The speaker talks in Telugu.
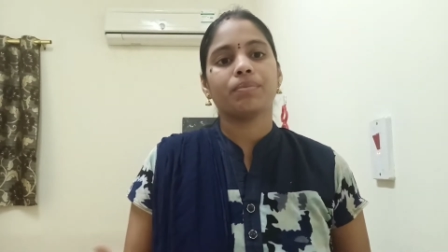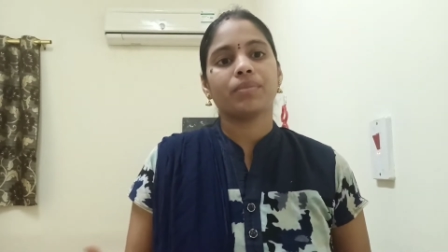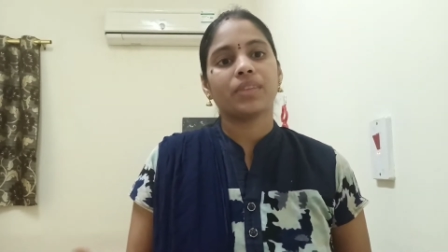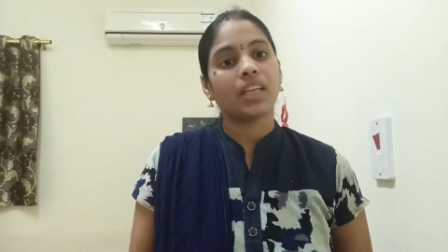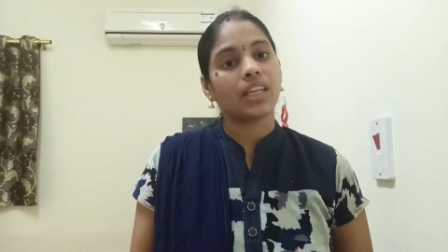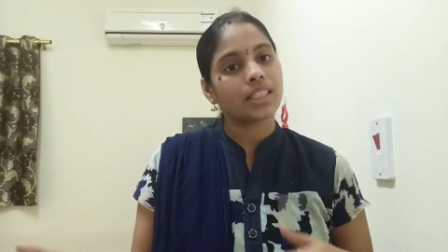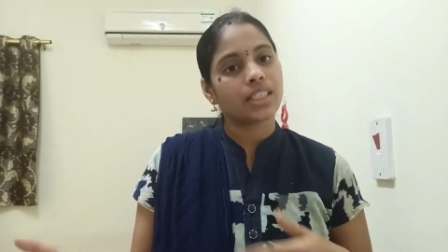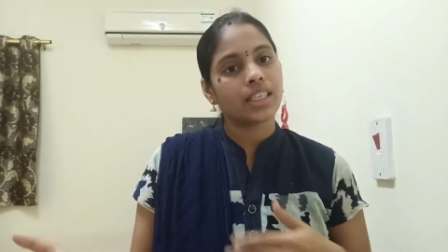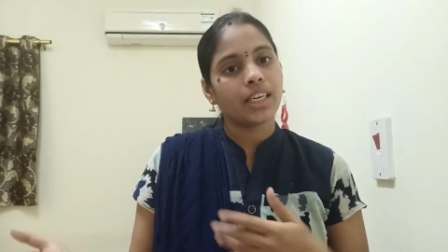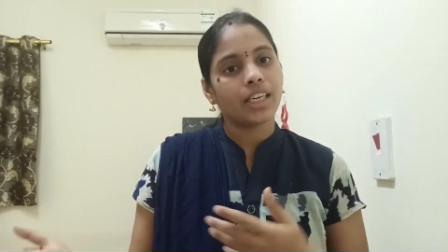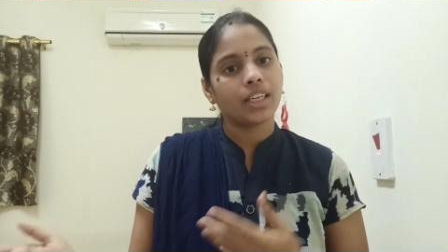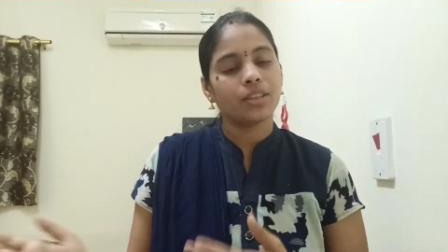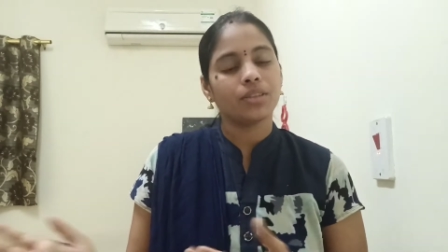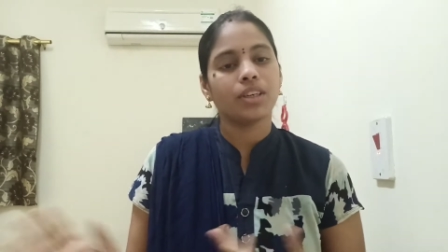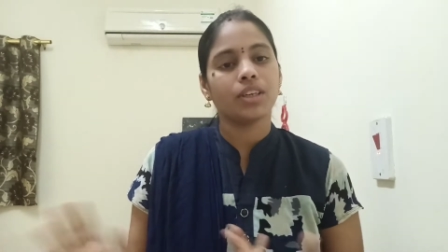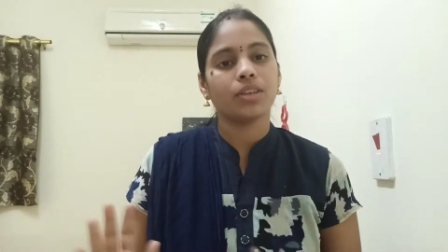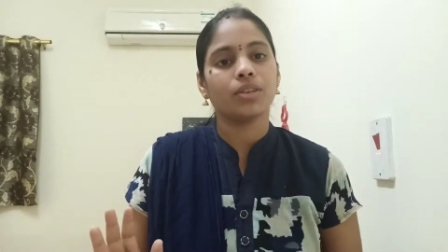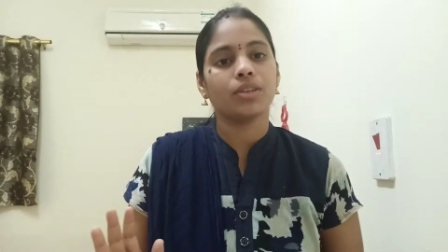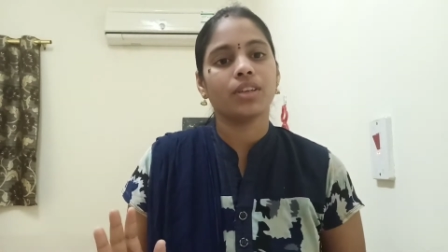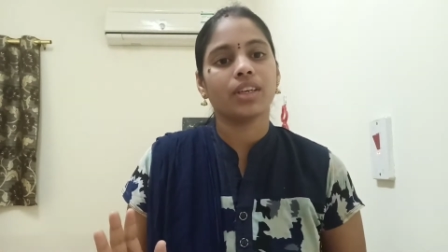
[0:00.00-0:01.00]
నచ్చలేదు
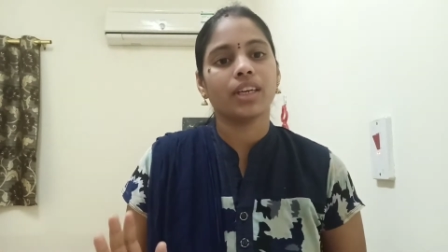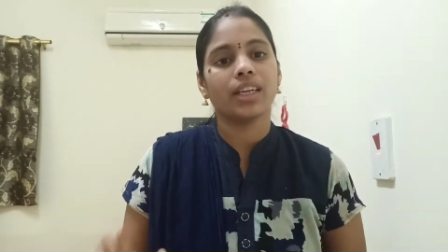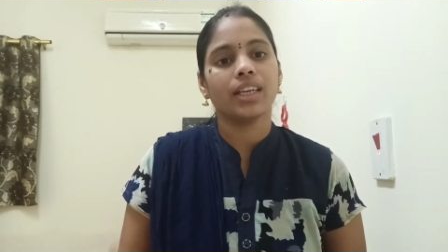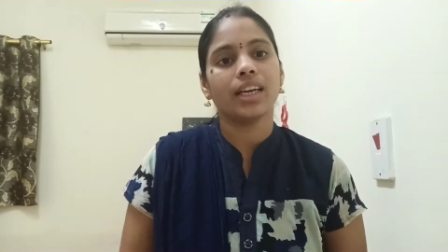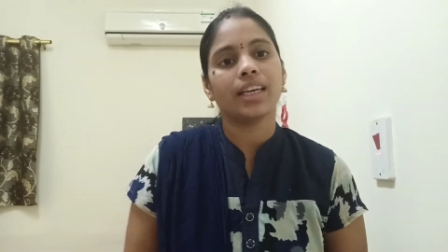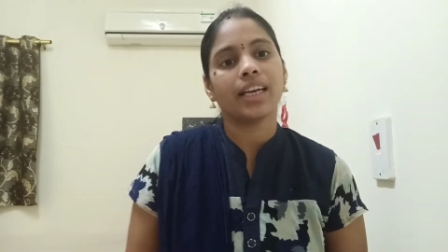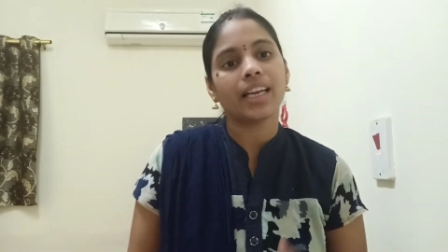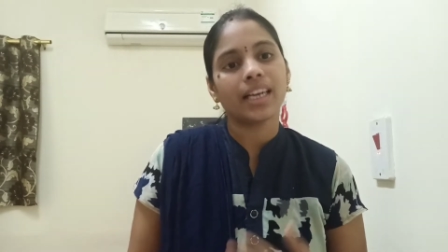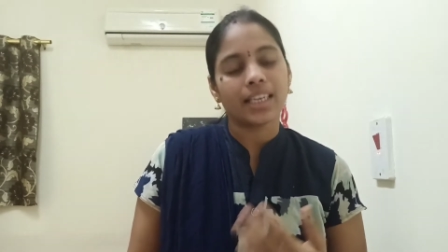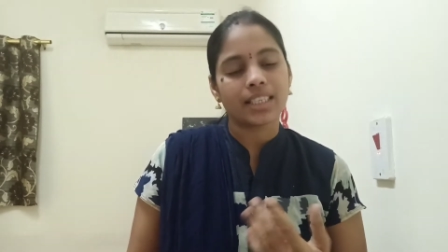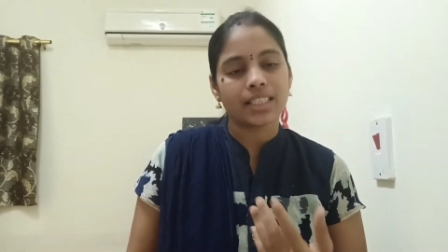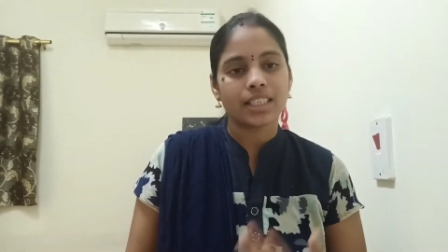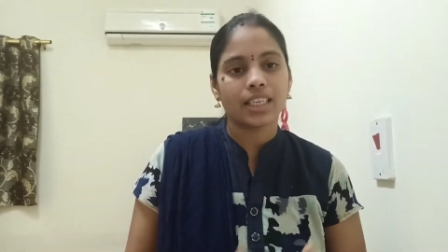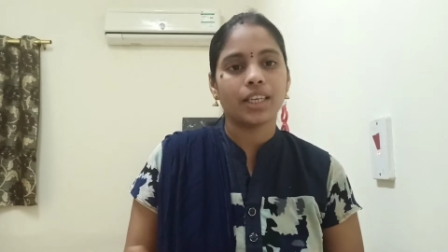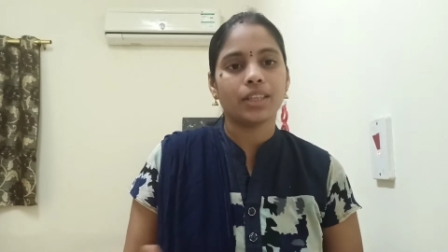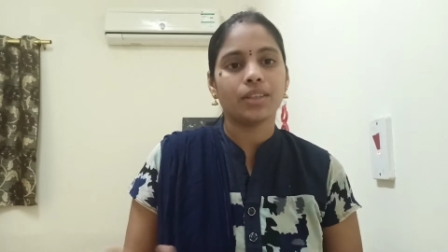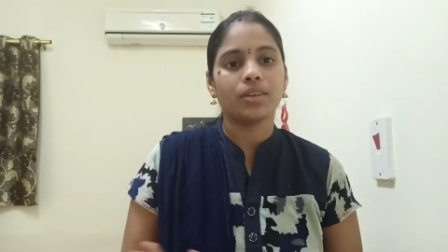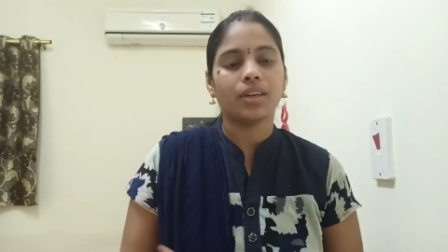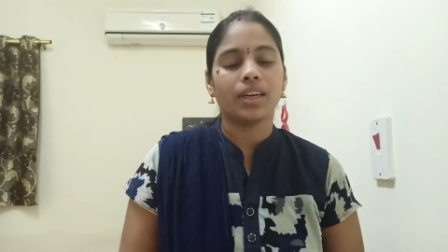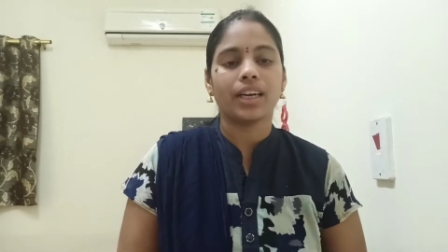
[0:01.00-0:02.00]
అనుకోండి అంటే
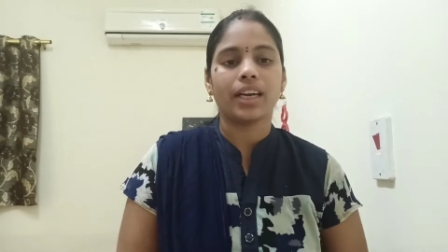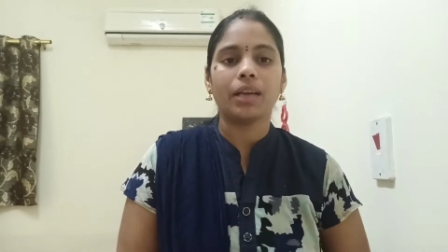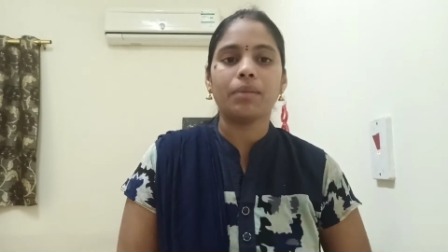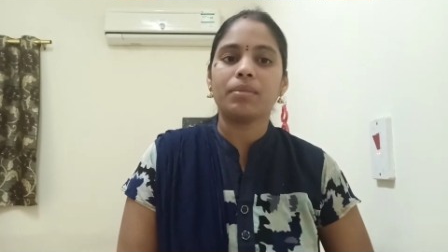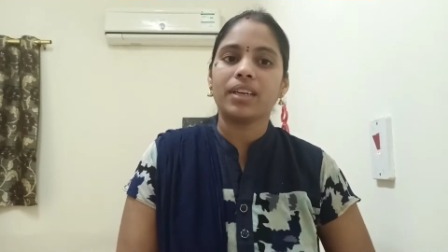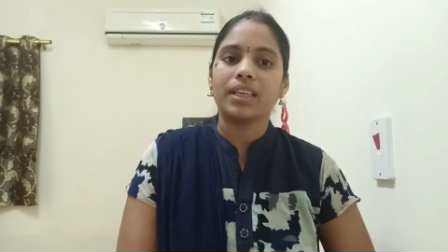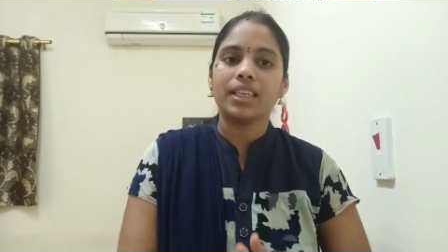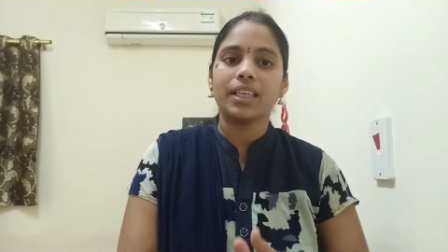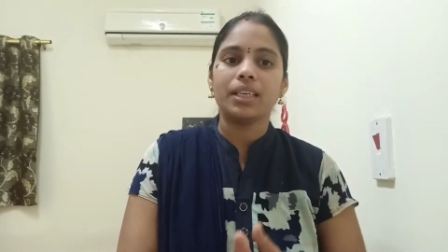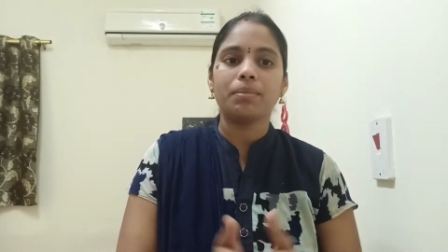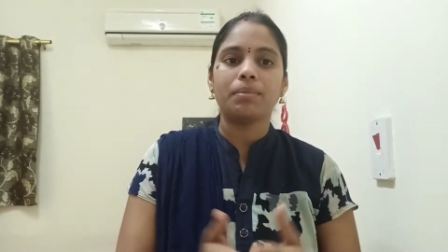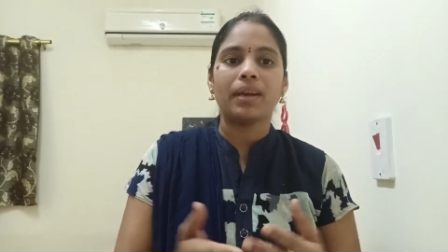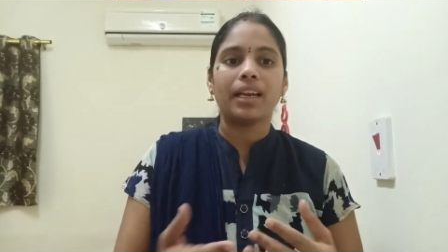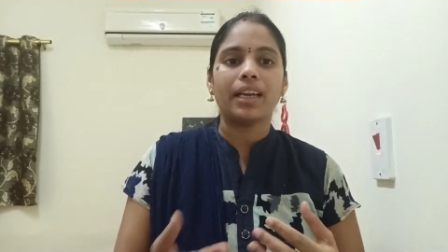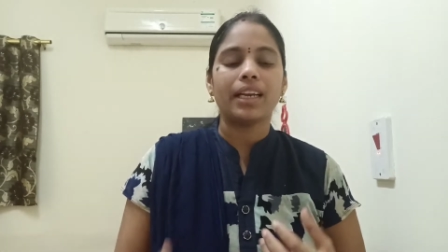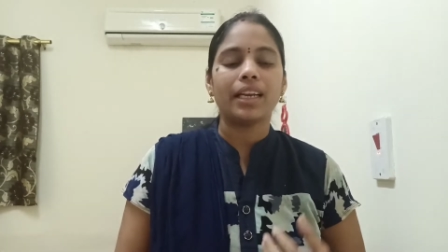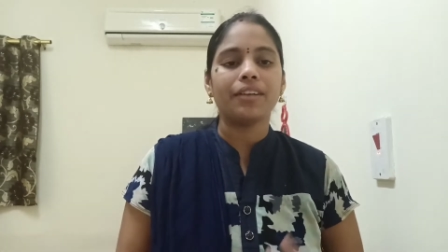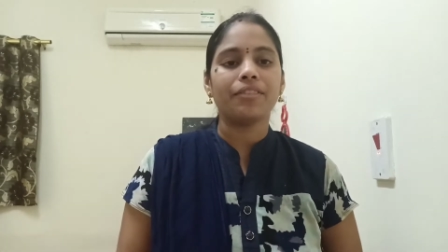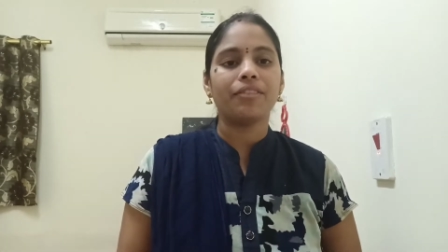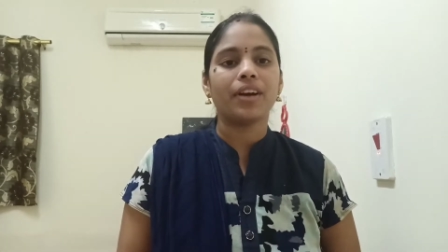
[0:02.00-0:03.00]
నచ్చలేదు అంటే మనకి ఈ
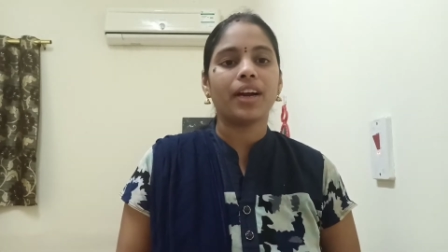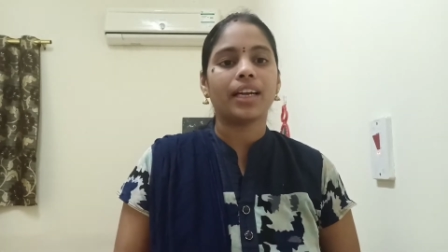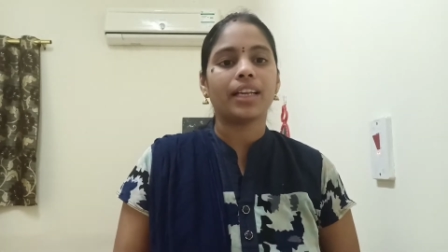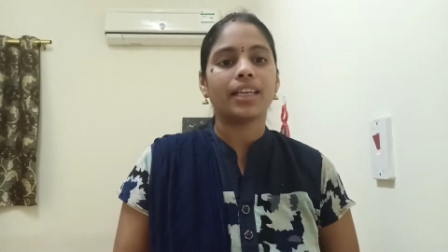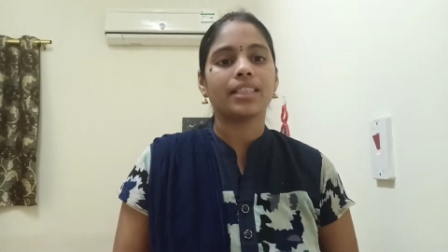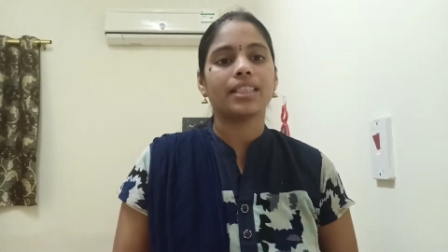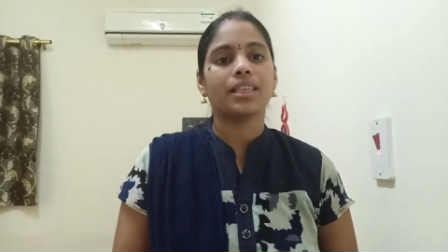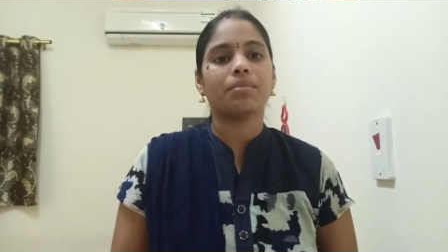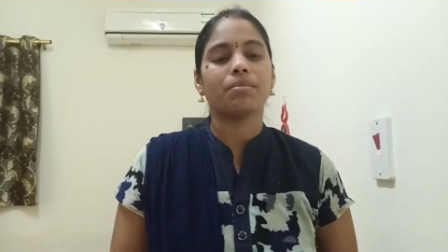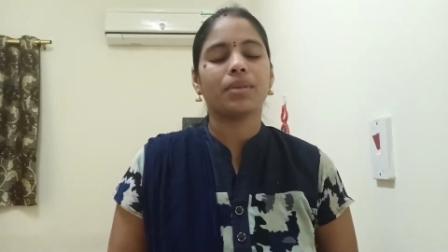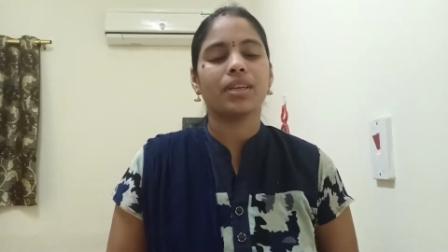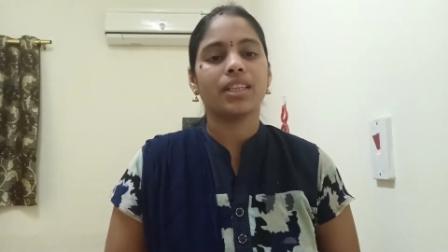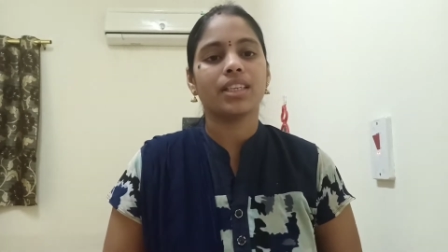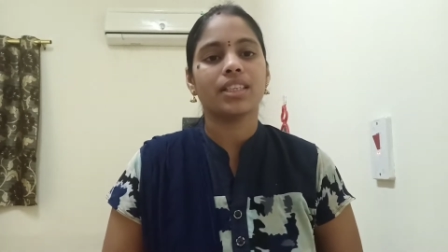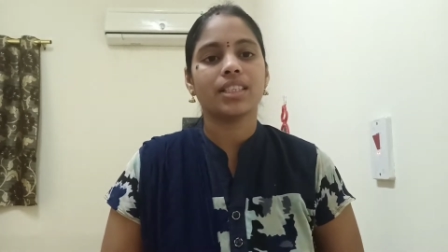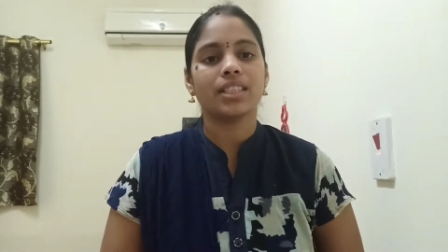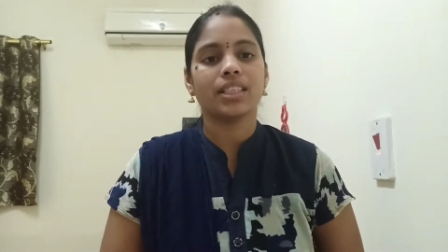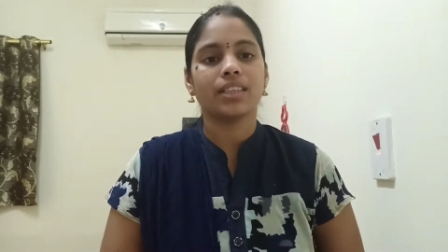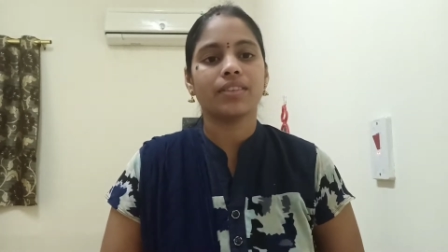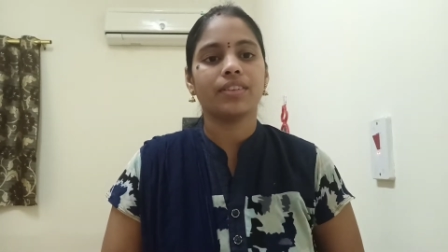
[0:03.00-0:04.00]
బెల్లీ ఫ్యాట్కి
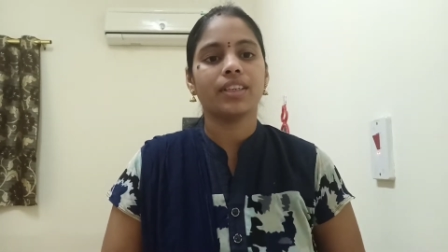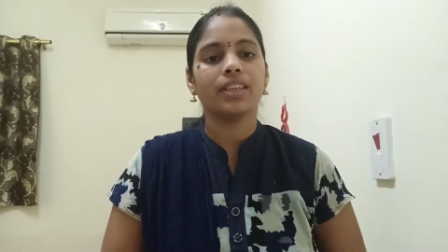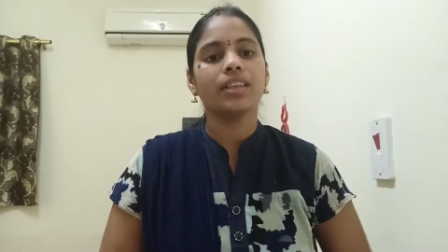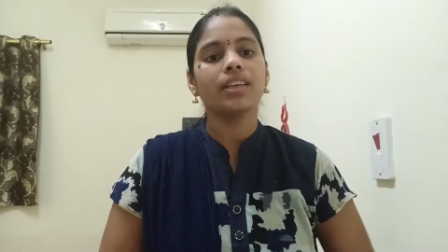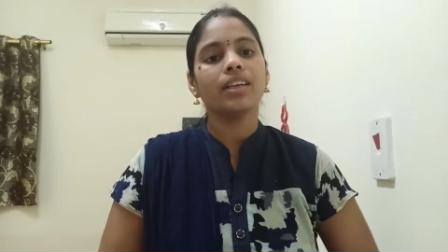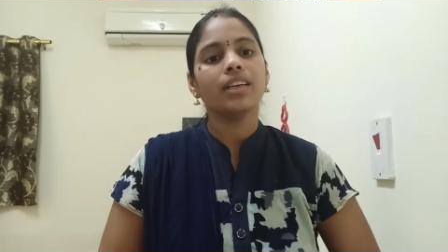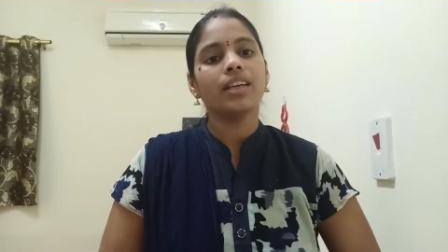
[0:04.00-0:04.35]
సంబంధించినవి